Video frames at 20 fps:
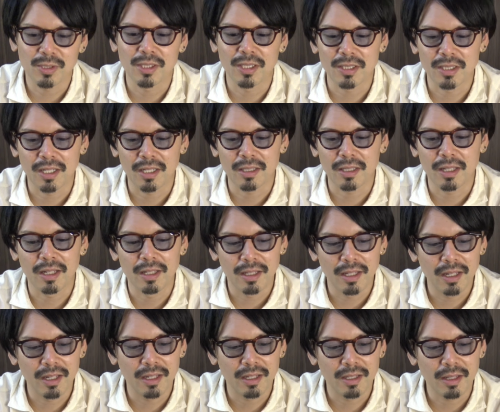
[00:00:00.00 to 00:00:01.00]
して使ったん
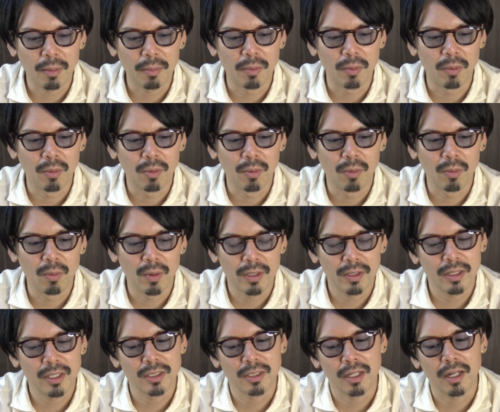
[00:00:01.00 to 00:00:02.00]
で多分終
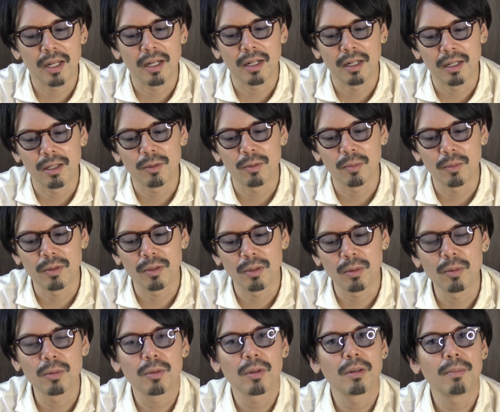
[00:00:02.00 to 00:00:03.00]
わってんじゃないかなと思って
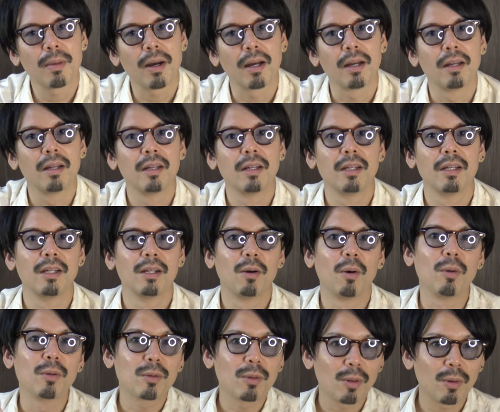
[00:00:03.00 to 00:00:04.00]
本当にまあ
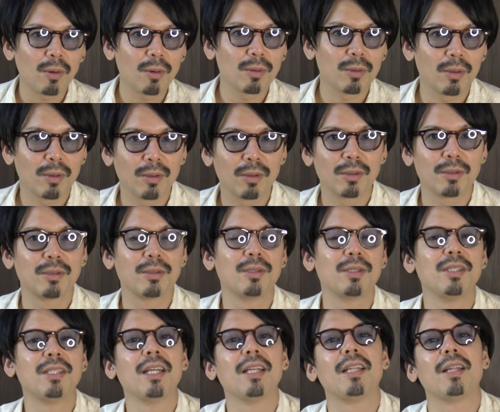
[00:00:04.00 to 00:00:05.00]
本当の本当の
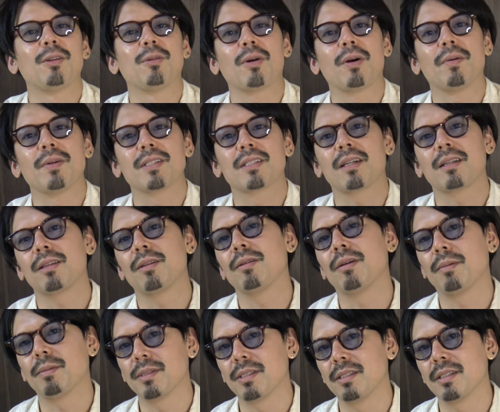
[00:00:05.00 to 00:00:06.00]
家でとかを使ってる
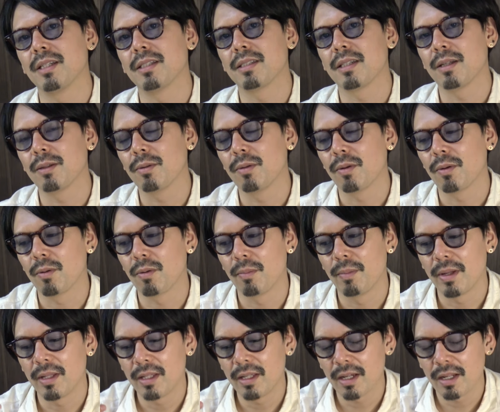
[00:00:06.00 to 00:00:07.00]
かもしれないですけど
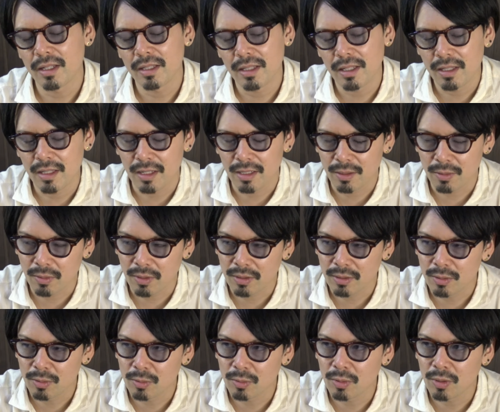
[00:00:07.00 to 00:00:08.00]
メディアに出たりと
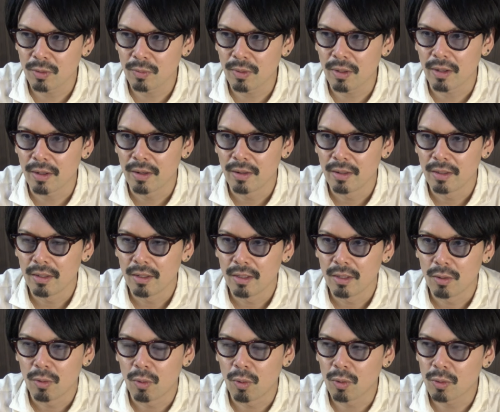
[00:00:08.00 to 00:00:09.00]
かっていう時は
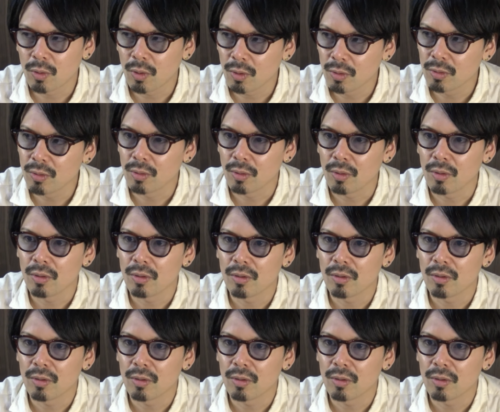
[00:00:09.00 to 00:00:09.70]
ほとんど